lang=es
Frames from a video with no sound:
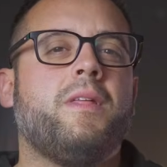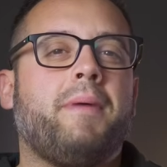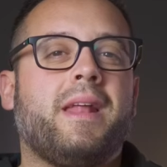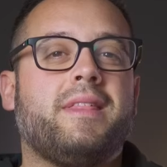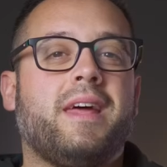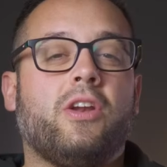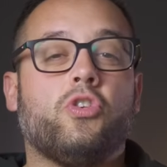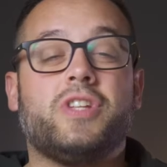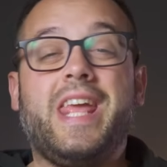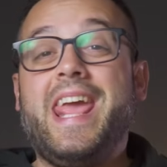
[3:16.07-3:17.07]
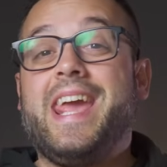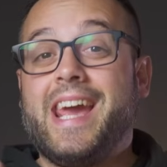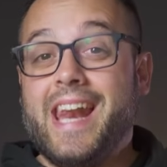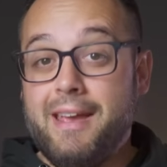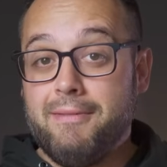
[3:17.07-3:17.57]
puede parecernos
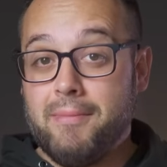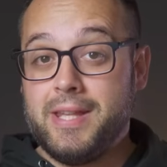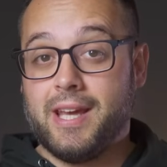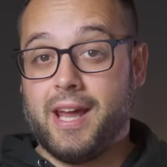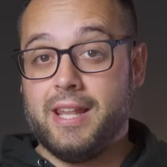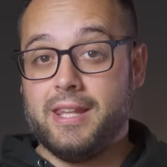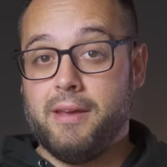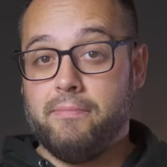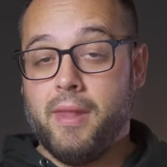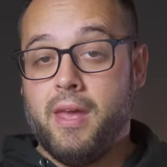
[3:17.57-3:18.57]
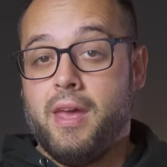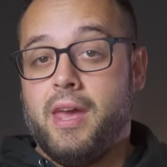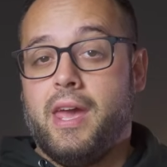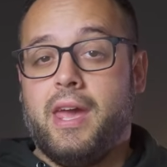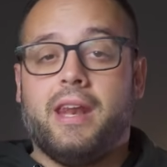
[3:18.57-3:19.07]
increíblemente grande,
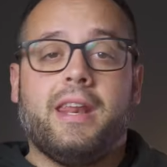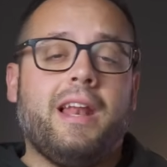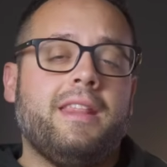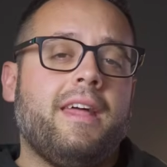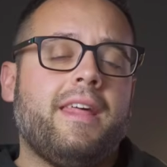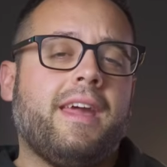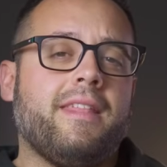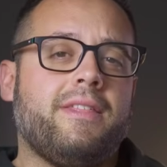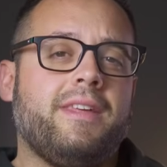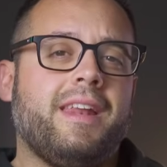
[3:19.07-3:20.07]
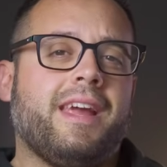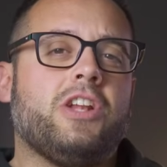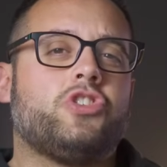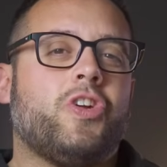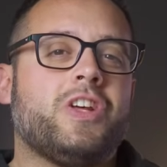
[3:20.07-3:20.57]
en realidad hay que decir que
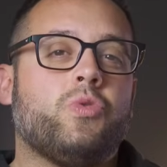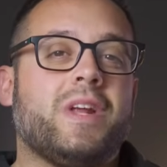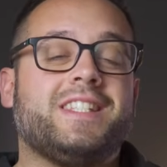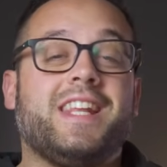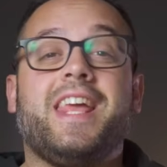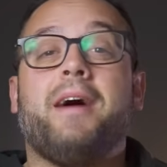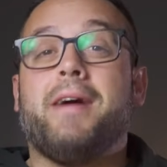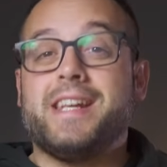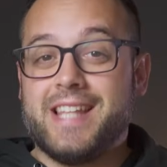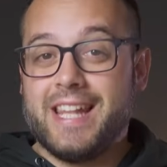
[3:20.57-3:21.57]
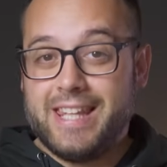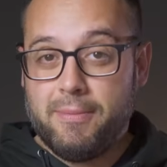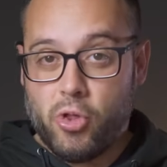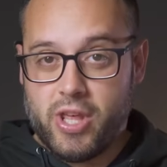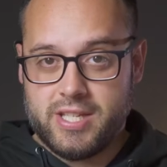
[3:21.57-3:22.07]
el Sol es una estrella
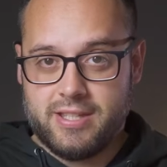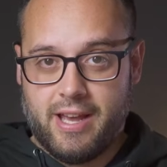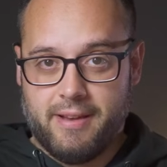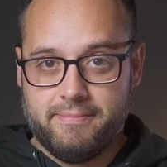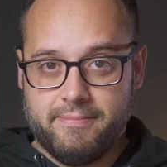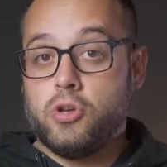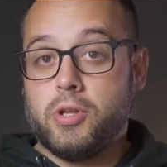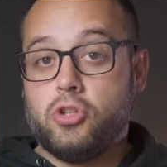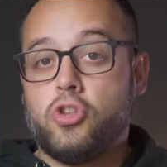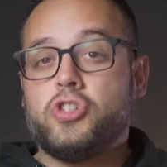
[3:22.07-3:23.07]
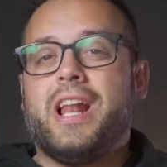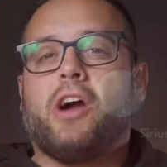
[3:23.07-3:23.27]
bastante modesta, sobre todo si